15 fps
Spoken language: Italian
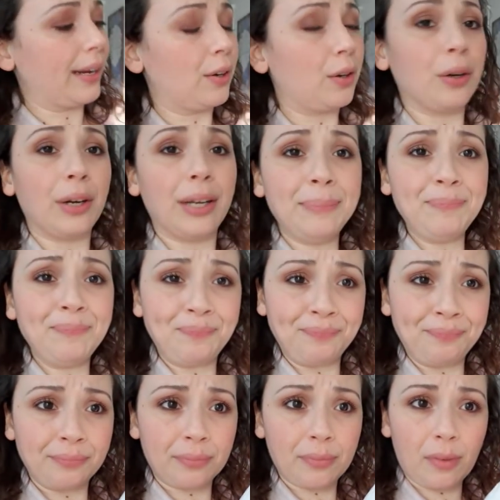eccole
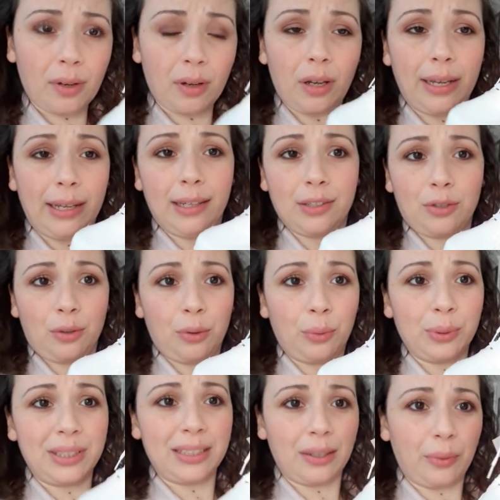eh, sono
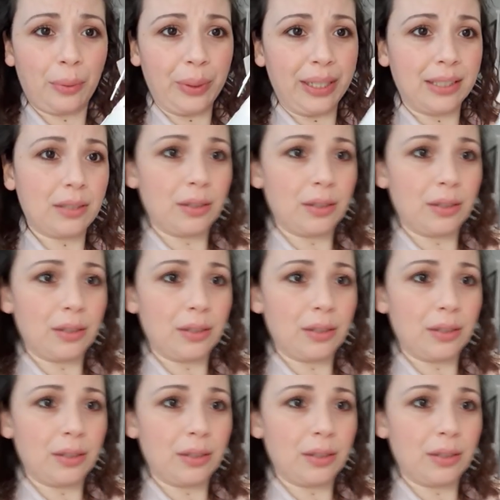queste qui,